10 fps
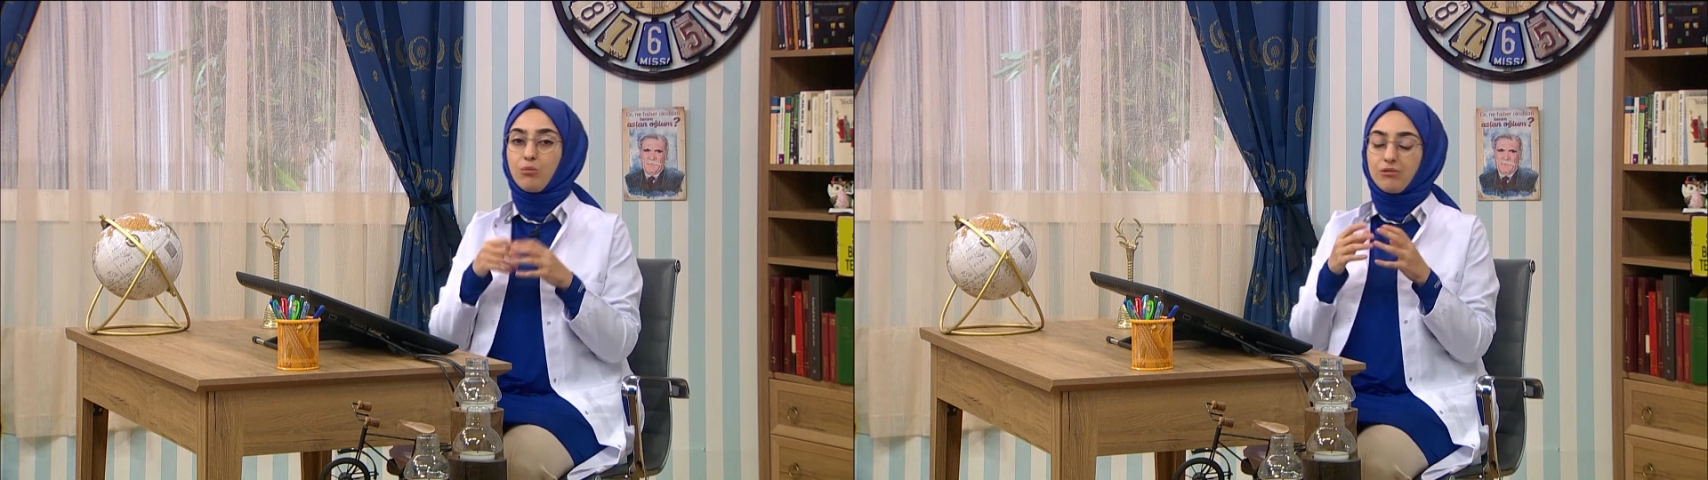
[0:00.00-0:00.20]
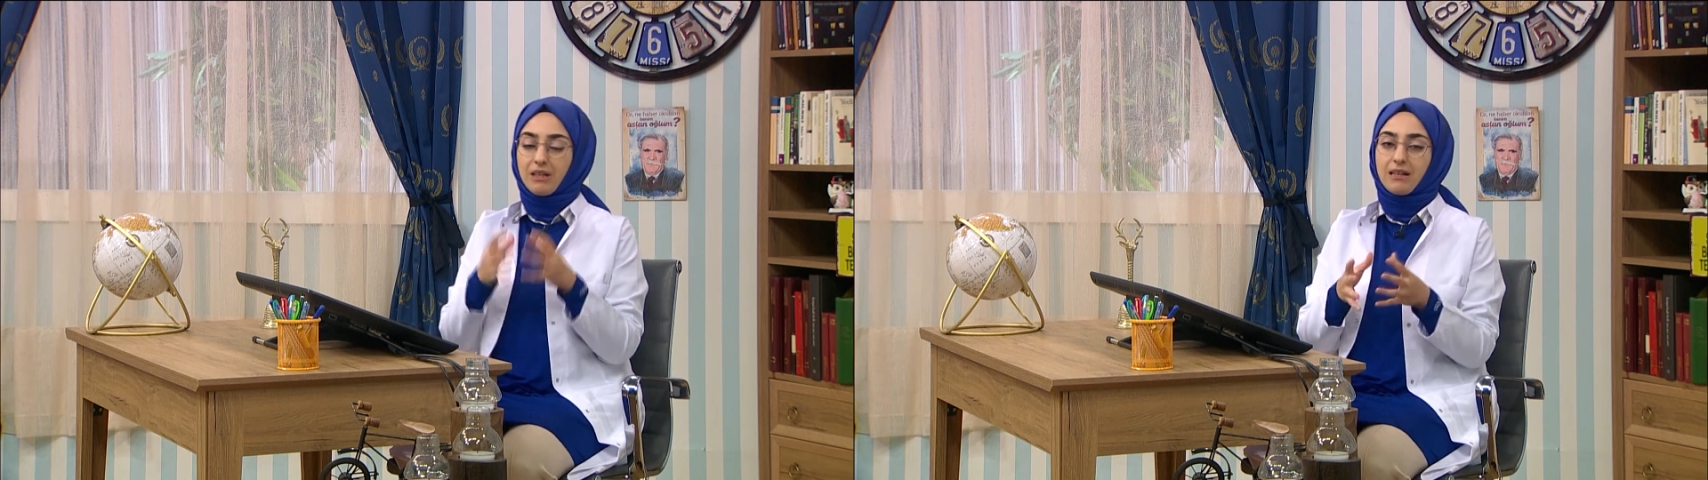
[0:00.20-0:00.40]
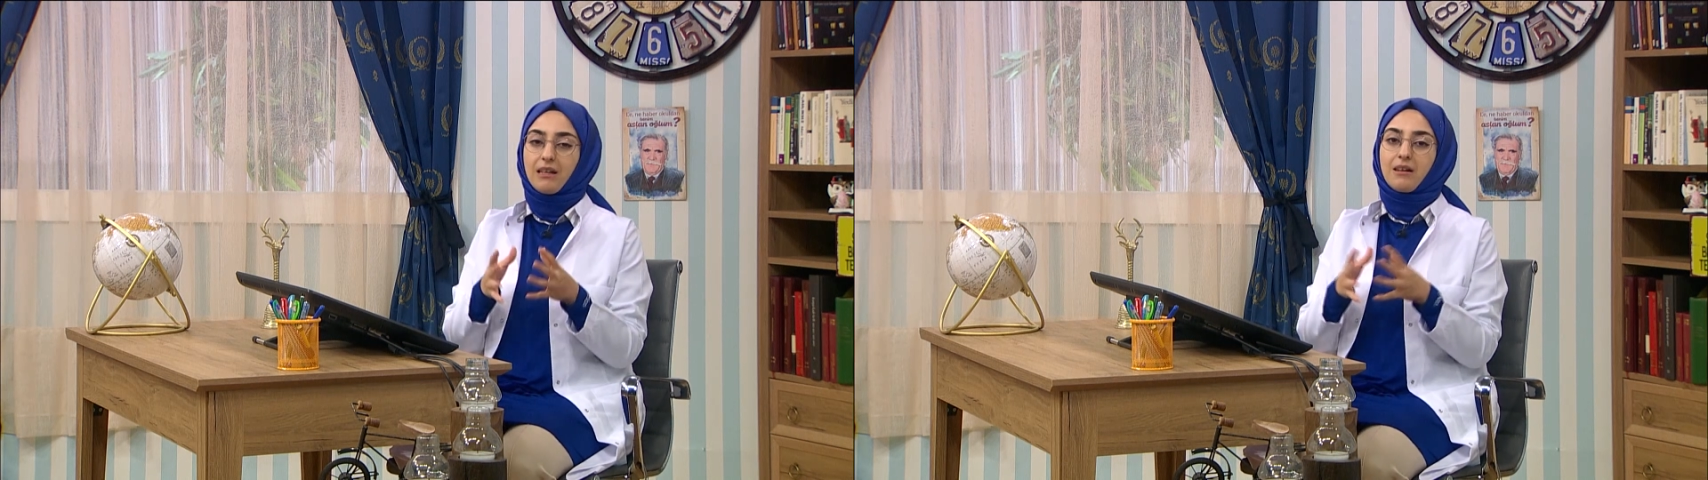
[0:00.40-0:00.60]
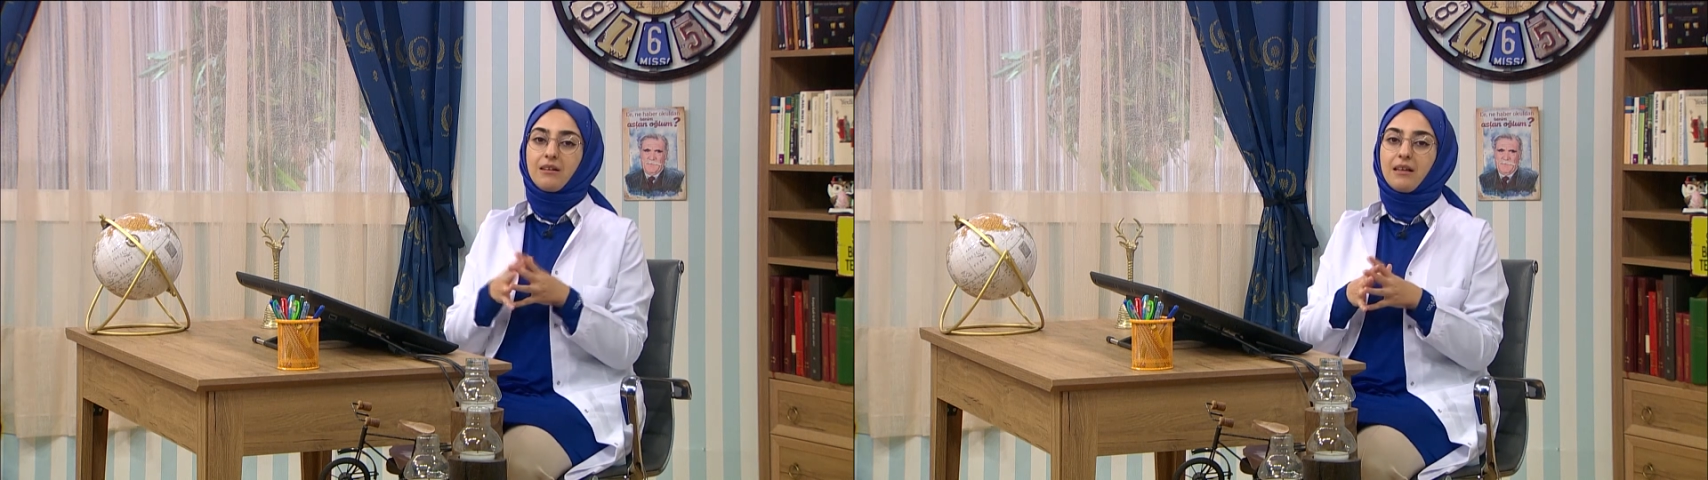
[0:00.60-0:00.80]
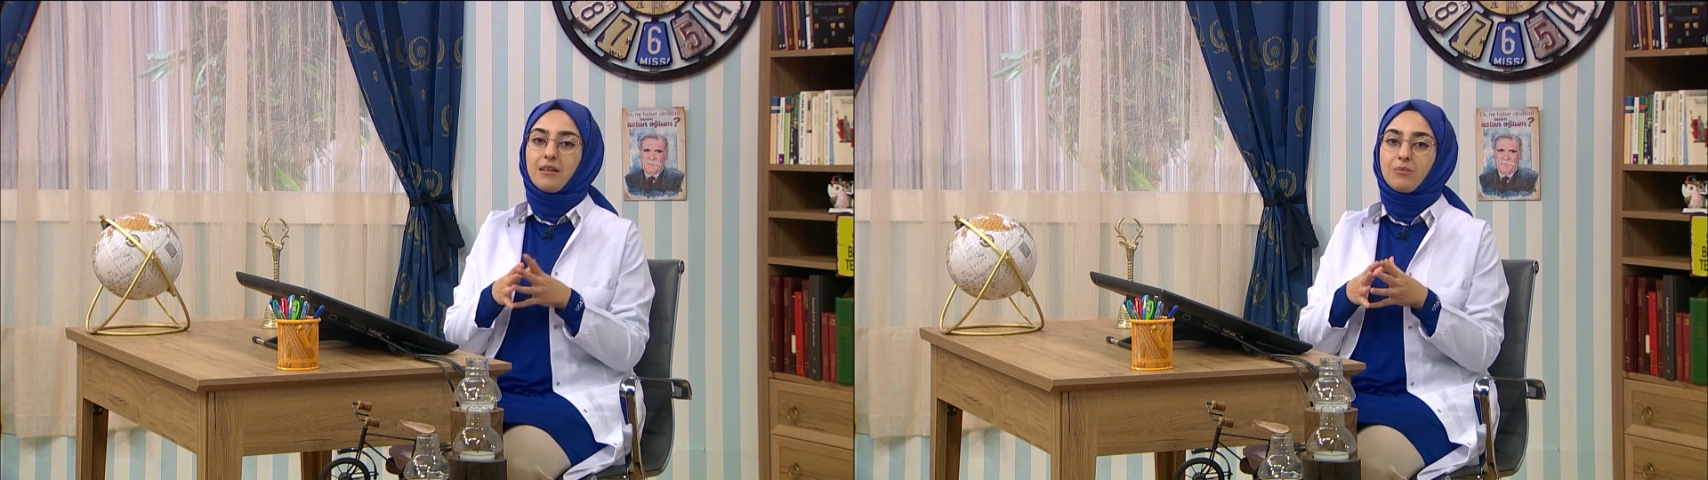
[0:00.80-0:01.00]
Bu da yine
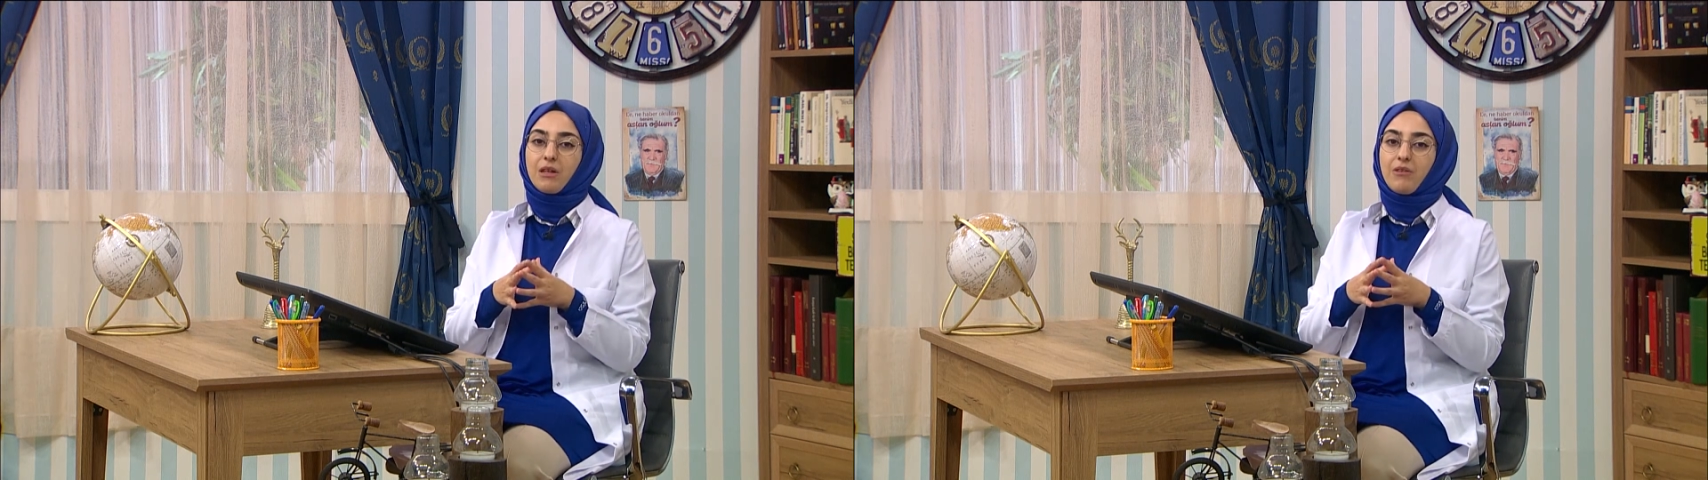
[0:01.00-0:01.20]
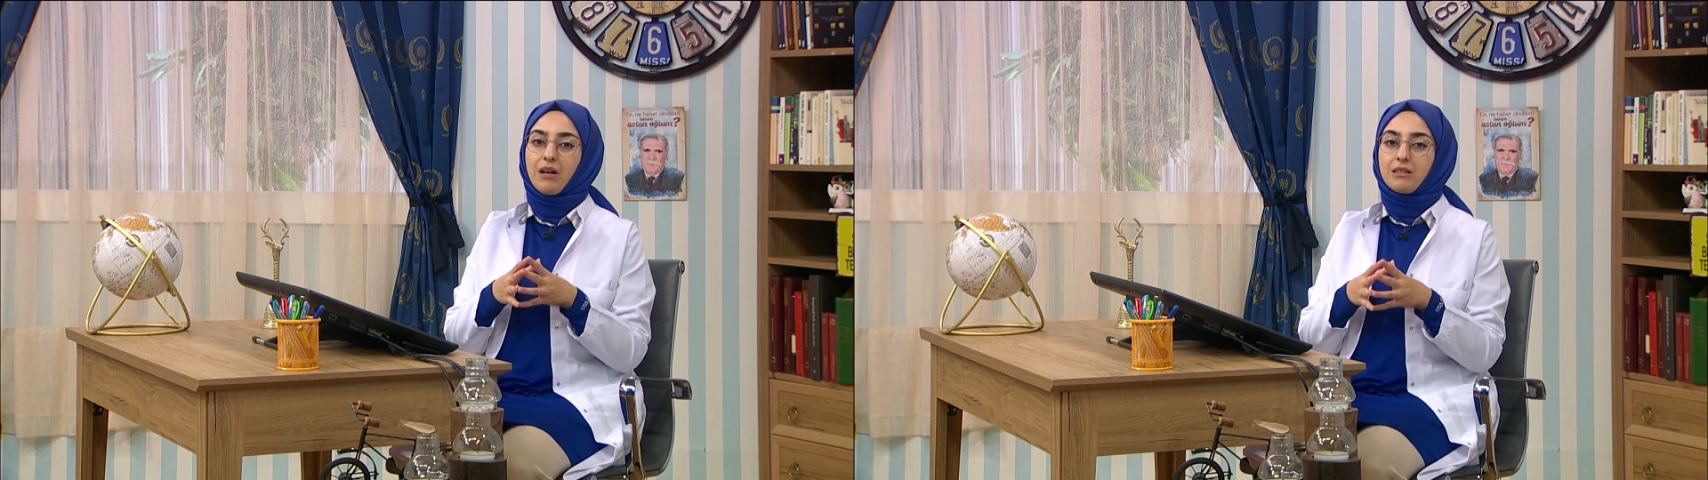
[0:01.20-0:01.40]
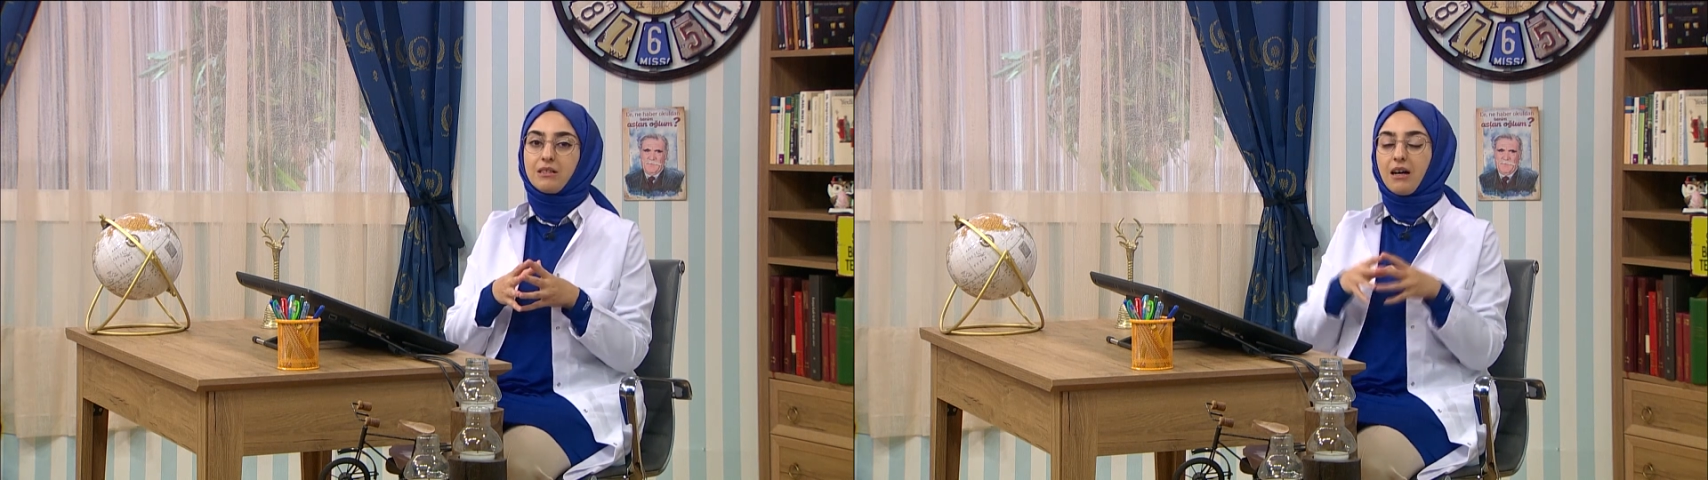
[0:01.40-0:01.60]
kaderimde var.